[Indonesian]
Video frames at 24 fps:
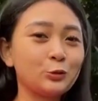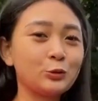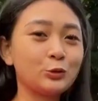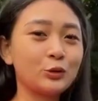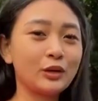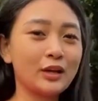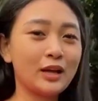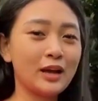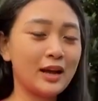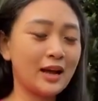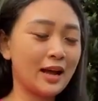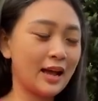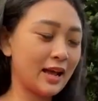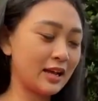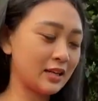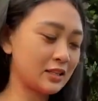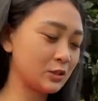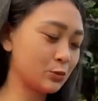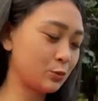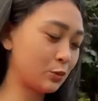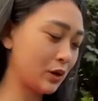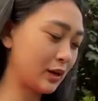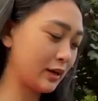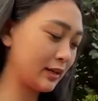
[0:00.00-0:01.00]
untuk yang
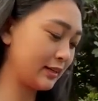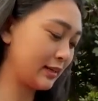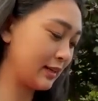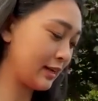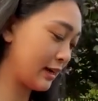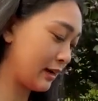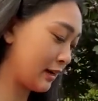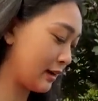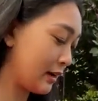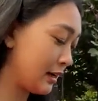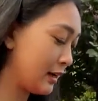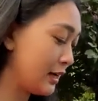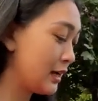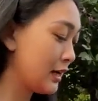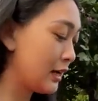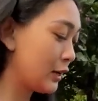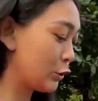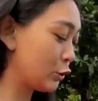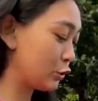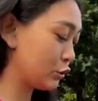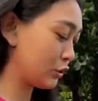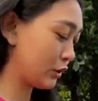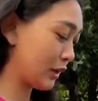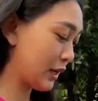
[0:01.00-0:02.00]
X1 nya
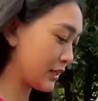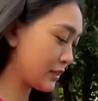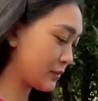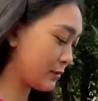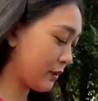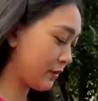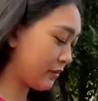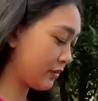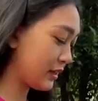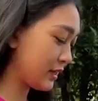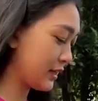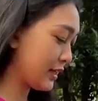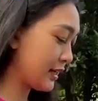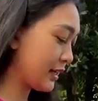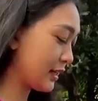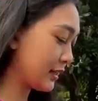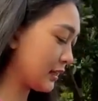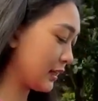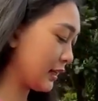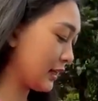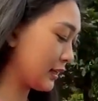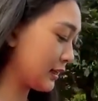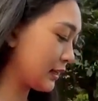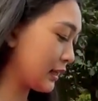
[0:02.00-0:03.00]
untuk S5 ini
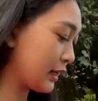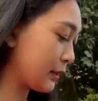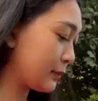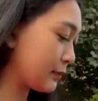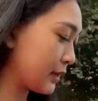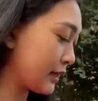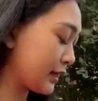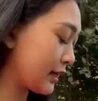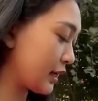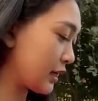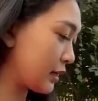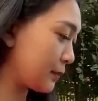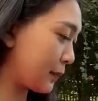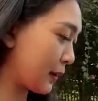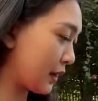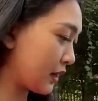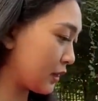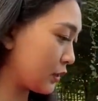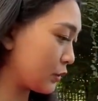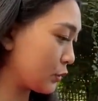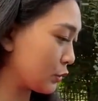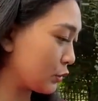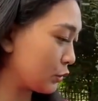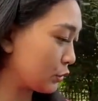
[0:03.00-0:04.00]
kita lihat dari bagian
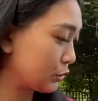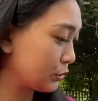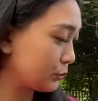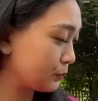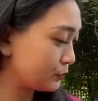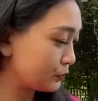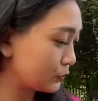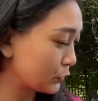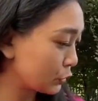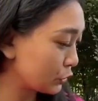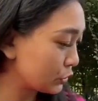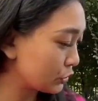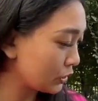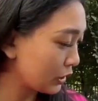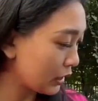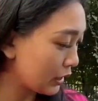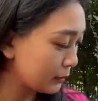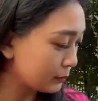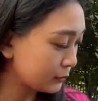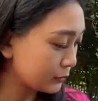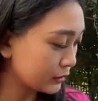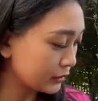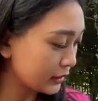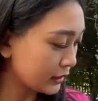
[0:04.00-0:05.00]
depannya dulu. Untuk
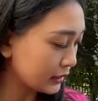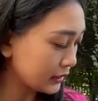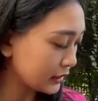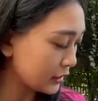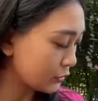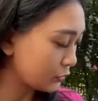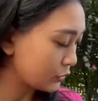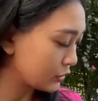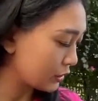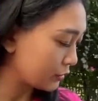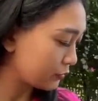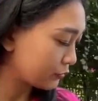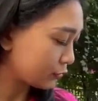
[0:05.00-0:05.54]
lampunya dia udah